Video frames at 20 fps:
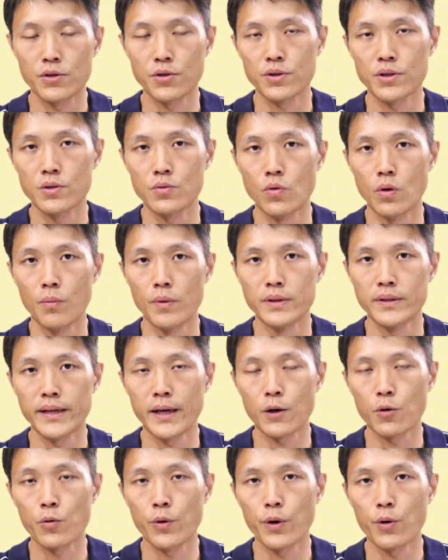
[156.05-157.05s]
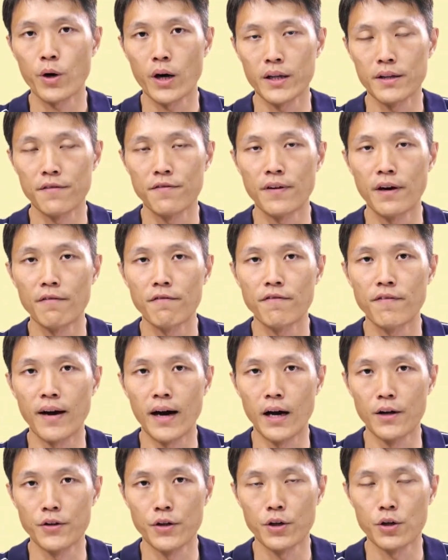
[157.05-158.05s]
就是我们在规划的方
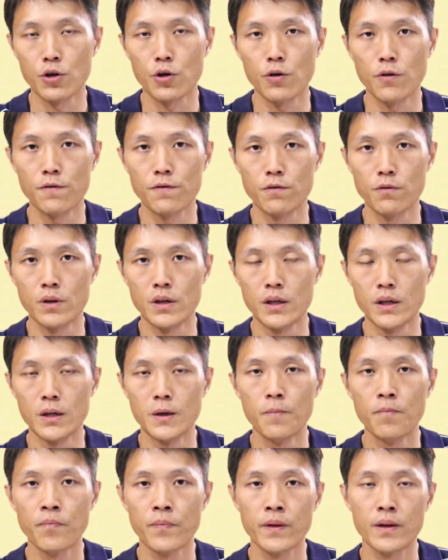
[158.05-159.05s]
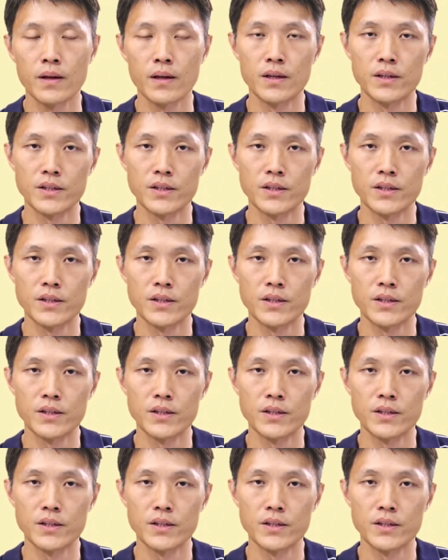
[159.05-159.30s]
法能够符合，